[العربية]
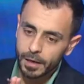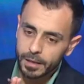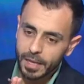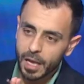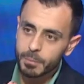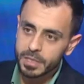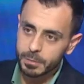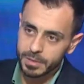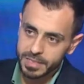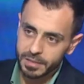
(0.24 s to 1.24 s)
كخبير
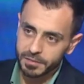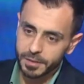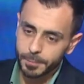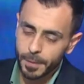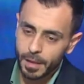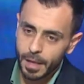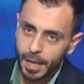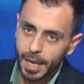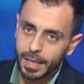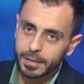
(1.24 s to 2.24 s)
مصرفي
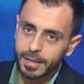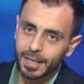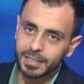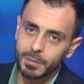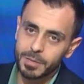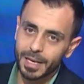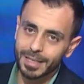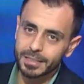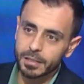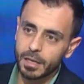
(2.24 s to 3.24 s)
هل تعتبر
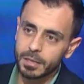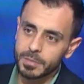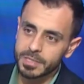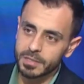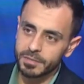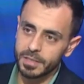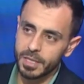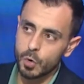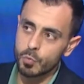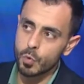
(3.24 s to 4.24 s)
القطاع المصرفي
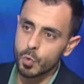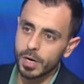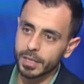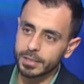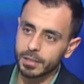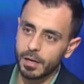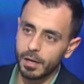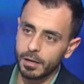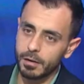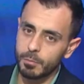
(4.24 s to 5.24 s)
اليوم هو قطاع
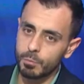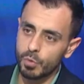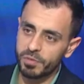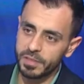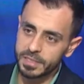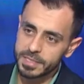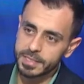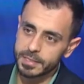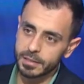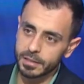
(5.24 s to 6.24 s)

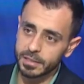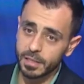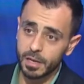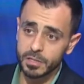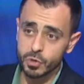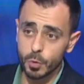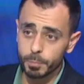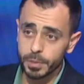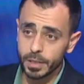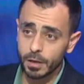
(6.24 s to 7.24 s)
مفلس قطاع
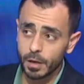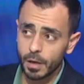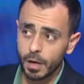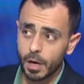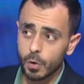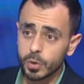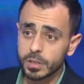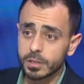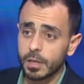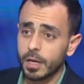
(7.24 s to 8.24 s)
زومبي أو
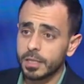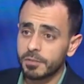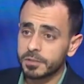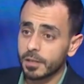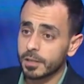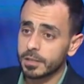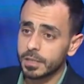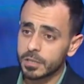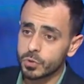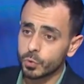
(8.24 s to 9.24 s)
قطاع يفتقد إلى
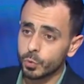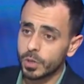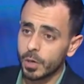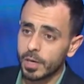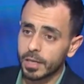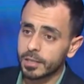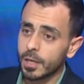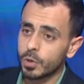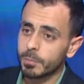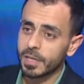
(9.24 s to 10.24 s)
السيولة
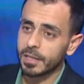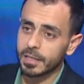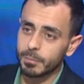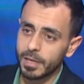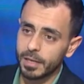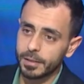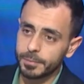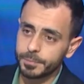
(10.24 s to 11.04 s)
ولكنه يمتلك الملاءة